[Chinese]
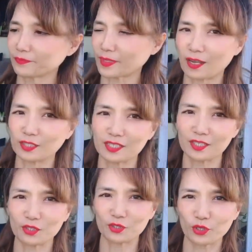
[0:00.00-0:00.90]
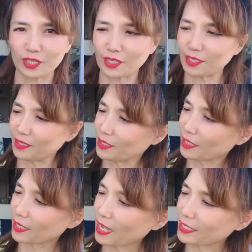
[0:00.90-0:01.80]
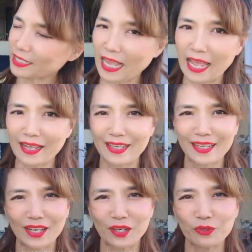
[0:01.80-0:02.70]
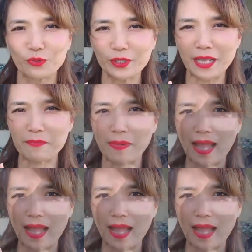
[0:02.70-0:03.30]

啊，这是最。看起来很古典吧，